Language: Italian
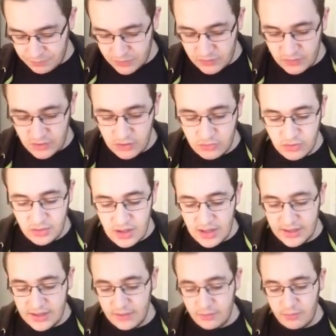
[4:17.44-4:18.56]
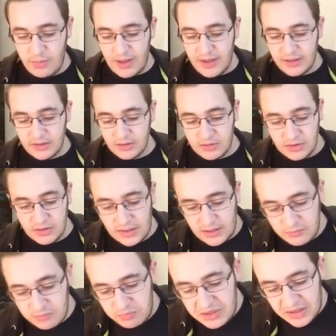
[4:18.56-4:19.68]
ehm, scritto scritto da Cat, Pire,
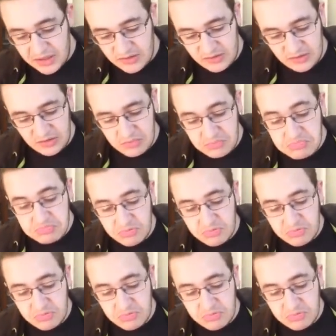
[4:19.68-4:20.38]
Cat Pires,